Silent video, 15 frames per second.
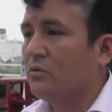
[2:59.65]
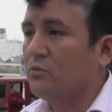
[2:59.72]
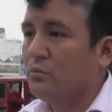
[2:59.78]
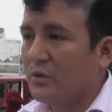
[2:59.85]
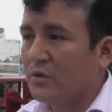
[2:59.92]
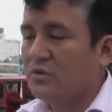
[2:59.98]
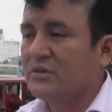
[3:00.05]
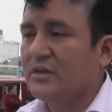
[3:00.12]
o
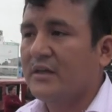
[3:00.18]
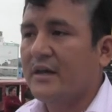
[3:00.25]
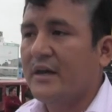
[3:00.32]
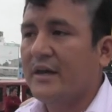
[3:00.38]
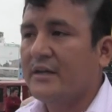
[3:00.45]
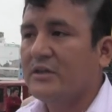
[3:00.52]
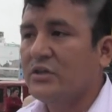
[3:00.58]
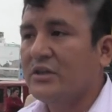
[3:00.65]
bueno, se
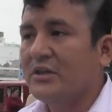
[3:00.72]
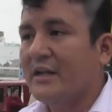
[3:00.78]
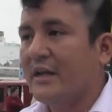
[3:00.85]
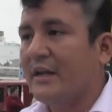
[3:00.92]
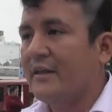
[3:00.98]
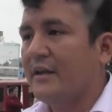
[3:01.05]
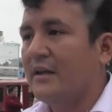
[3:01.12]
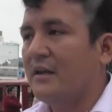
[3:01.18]
han hecho
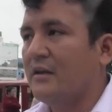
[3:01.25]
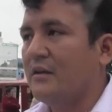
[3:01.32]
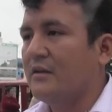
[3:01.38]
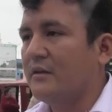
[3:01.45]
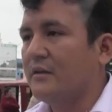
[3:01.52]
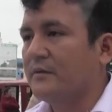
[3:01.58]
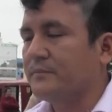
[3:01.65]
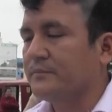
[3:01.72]
entrega
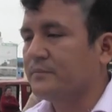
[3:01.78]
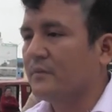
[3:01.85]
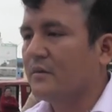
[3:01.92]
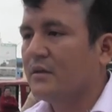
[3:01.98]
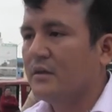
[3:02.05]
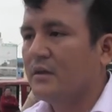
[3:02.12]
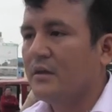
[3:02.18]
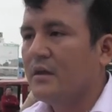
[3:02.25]
del,
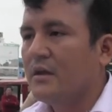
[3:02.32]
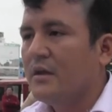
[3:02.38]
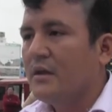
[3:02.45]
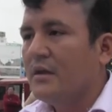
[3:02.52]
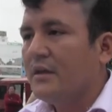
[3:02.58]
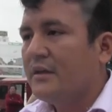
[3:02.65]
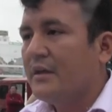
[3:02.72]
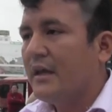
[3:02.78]

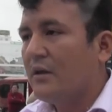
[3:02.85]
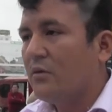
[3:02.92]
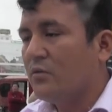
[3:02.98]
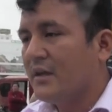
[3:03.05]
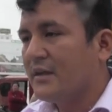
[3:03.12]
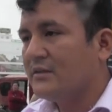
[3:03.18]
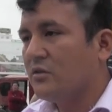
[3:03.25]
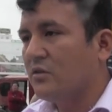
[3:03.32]
de
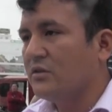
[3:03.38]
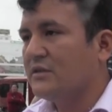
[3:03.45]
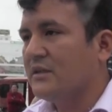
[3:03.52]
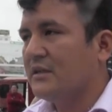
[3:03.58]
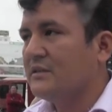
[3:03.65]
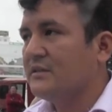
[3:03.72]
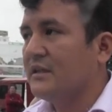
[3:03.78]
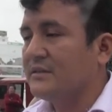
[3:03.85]
algunas
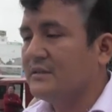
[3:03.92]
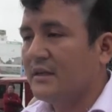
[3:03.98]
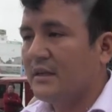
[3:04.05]
cosas, se han